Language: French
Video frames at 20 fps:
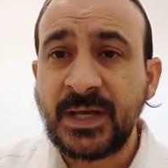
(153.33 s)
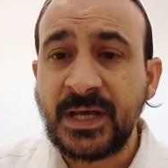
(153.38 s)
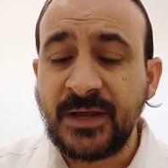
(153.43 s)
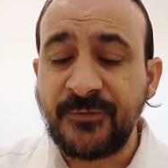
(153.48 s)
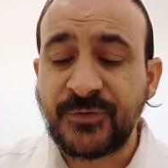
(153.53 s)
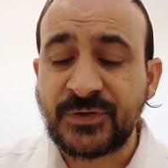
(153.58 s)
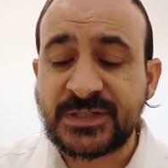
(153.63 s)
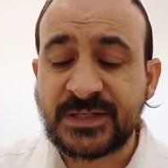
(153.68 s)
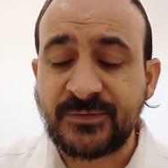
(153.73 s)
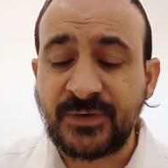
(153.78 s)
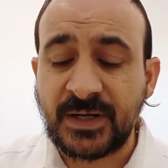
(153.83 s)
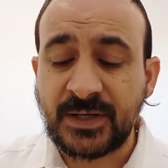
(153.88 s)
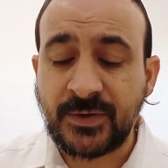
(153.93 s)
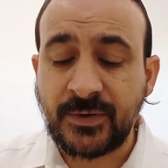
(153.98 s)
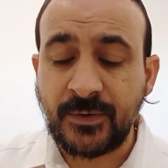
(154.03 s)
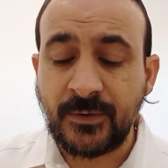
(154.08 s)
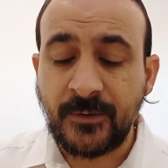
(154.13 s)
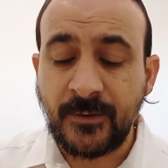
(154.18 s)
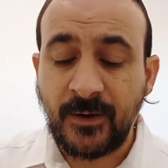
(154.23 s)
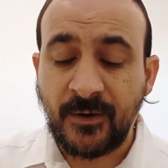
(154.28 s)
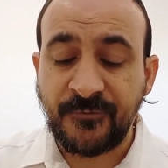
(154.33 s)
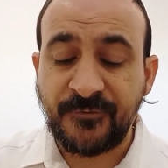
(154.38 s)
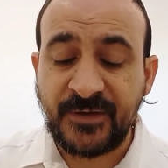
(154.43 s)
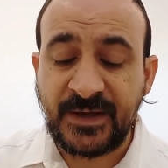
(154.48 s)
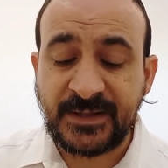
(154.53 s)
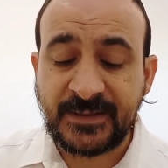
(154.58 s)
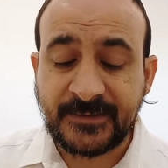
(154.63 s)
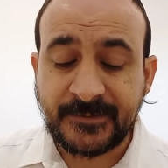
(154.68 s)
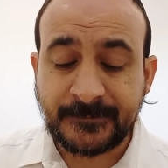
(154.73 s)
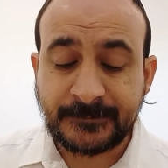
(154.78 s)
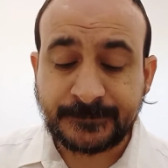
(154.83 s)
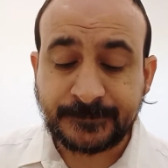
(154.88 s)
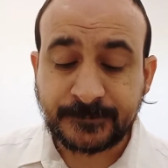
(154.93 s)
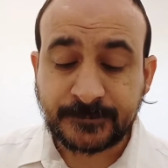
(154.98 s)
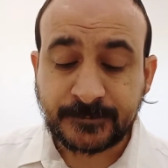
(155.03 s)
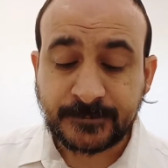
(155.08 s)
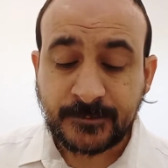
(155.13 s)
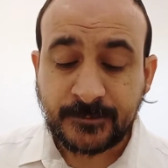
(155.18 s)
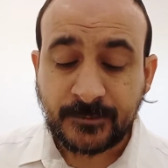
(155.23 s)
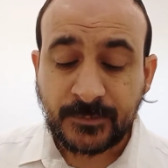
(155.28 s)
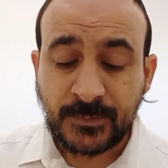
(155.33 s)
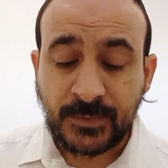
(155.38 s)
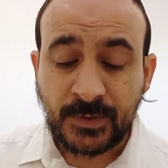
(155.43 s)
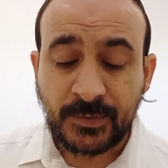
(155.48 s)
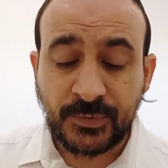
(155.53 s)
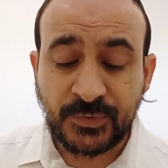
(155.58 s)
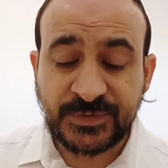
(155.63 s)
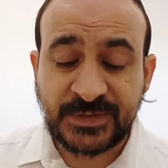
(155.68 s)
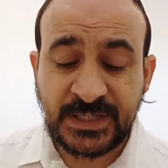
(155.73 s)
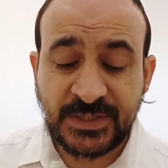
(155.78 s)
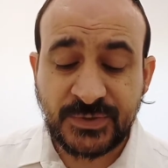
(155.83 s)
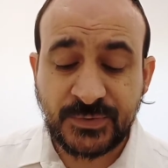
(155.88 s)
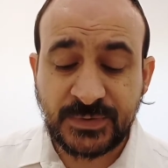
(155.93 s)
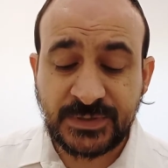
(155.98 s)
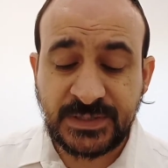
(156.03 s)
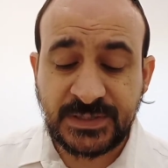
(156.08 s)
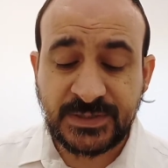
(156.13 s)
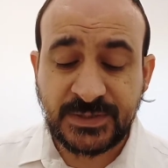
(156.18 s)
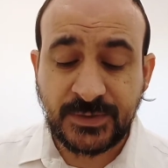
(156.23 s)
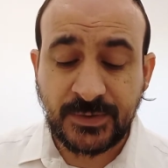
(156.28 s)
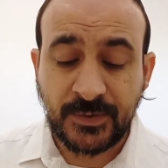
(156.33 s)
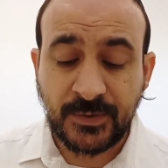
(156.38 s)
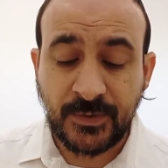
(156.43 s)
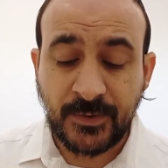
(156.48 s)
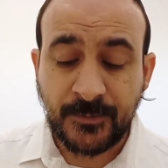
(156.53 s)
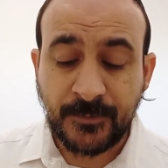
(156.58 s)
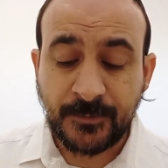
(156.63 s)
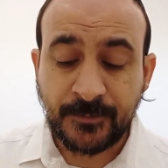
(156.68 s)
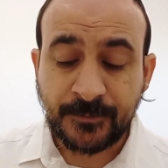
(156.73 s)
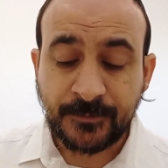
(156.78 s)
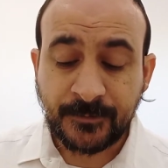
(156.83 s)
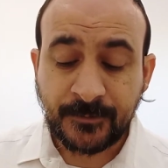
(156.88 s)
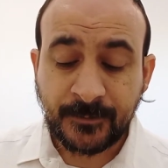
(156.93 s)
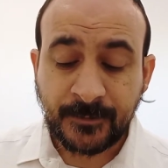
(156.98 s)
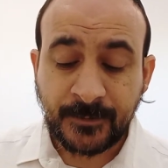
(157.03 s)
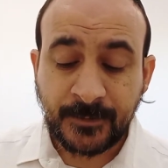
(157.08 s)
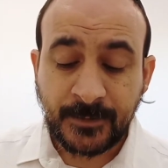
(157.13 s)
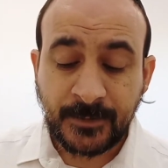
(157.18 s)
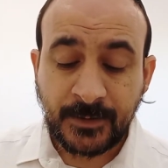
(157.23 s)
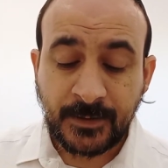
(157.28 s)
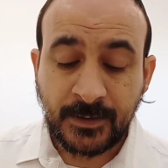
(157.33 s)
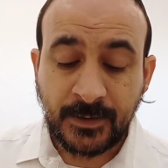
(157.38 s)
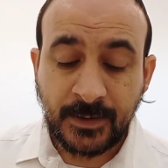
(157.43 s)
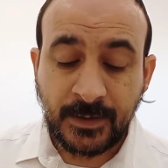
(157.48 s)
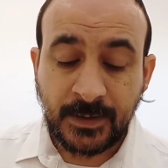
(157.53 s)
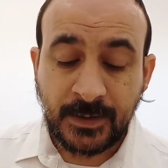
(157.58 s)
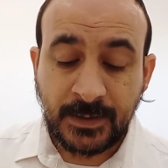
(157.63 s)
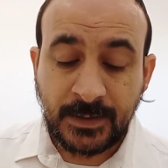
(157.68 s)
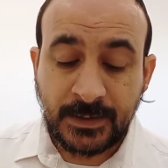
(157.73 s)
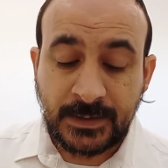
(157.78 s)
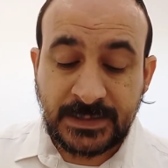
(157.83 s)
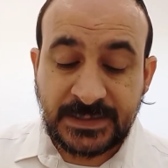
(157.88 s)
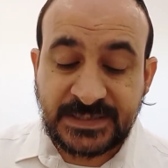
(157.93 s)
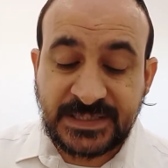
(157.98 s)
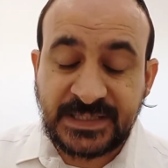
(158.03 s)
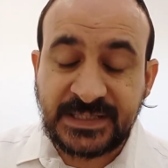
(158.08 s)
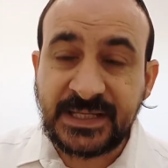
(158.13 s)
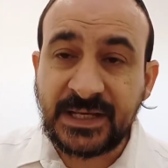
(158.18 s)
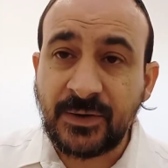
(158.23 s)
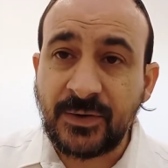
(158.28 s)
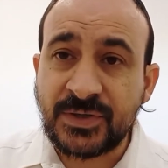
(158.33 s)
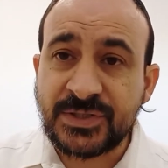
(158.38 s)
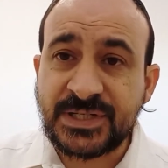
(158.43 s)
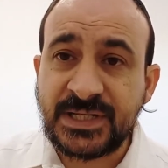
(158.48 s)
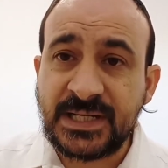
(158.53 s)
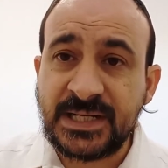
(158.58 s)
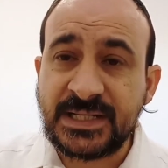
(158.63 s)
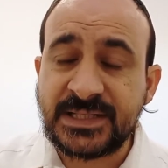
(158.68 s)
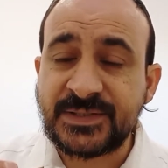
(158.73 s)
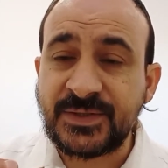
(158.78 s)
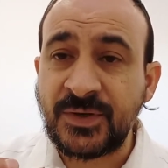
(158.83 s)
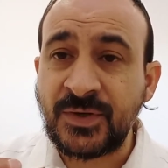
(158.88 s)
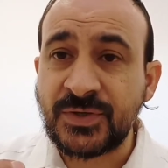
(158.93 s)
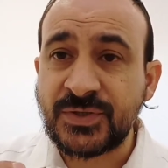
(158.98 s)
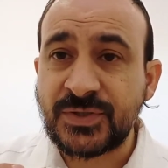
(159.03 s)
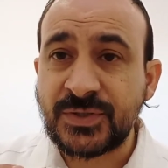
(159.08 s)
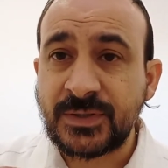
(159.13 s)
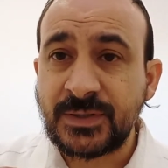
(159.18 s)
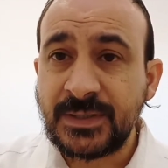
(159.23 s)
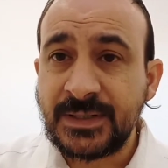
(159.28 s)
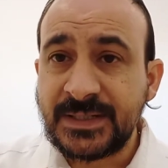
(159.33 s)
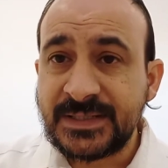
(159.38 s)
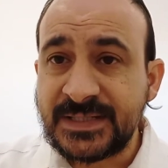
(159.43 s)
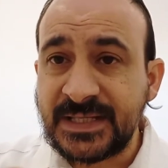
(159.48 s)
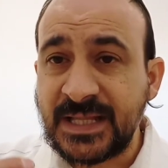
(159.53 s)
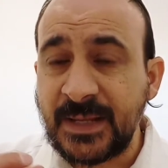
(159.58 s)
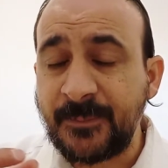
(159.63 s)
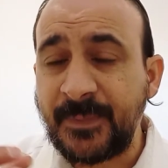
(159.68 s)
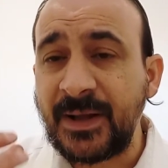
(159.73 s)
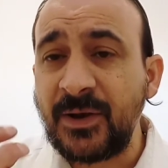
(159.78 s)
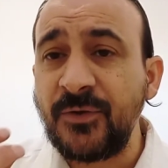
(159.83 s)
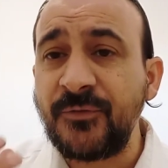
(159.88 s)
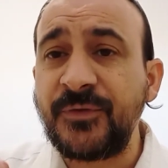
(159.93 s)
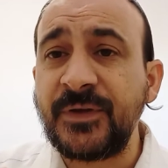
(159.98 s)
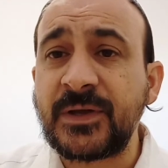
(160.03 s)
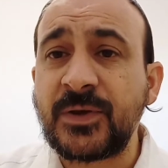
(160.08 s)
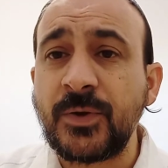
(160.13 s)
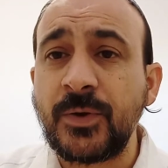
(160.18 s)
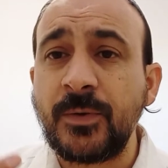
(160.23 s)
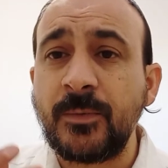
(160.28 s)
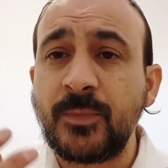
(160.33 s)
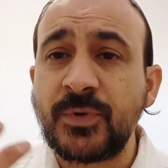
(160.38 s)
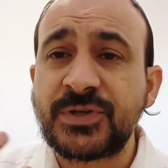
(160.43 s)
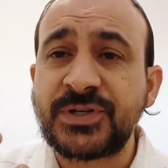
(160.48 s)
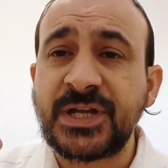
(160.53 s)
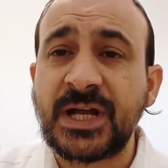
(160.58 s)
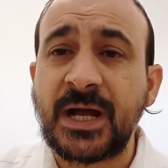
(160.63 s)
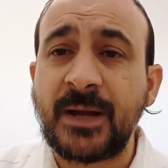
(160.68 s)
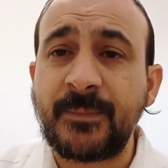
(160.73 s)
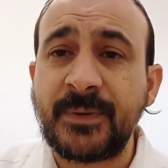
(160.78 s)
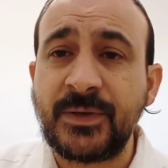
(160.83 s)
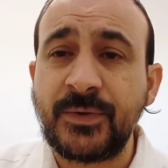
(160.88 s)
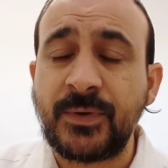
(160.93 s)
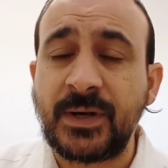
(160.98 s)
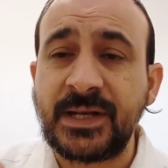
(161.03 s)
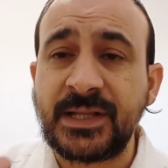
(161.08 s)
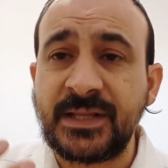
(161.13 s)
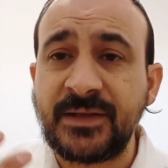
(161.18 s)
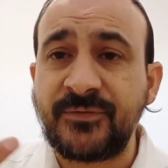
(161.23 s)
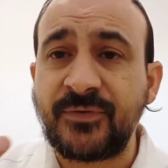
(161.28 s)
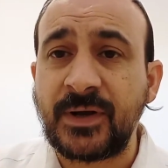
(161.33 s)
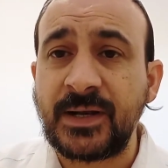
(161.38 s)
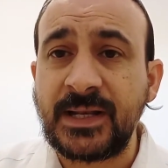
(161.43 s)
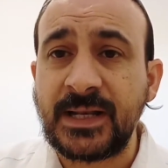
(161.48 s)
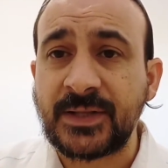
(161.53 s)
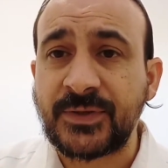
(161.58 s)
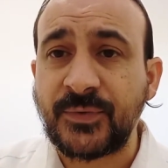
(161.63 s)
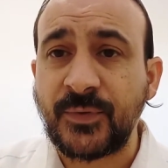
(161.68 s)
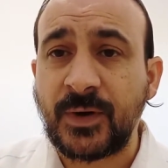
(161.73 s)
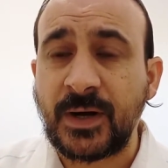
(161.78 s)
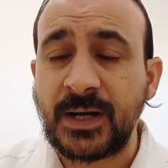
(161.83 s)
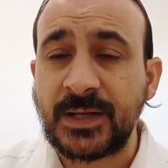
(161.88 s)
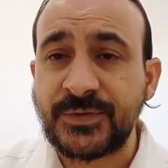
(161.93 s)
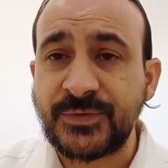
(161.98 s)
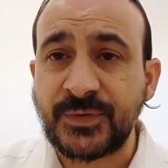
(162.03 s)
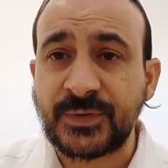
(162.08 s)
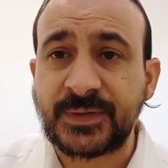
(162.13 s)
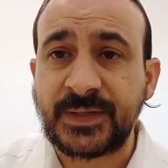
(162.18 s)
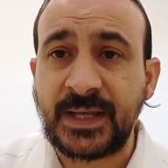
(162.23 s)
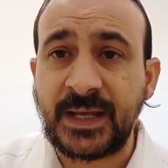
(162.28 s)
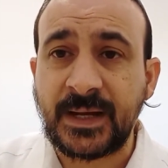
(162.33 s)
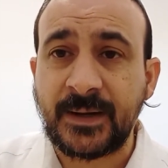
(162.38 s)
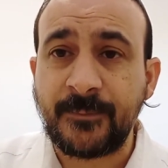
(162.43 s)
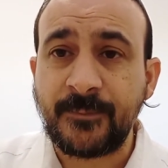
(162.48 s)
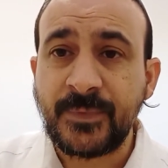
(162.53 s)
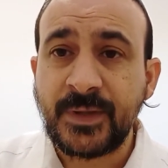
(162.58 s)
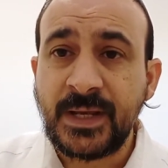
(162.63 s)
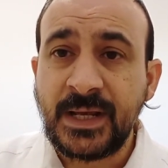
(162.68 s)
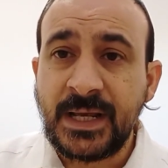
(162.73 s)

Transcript: Il faut savoir que, en fait, nos sages nous disent que ce qui dérangeait les anges, c'était pas le fait que Moshe Rabbeinu allait dévoiler la Torah sur terre.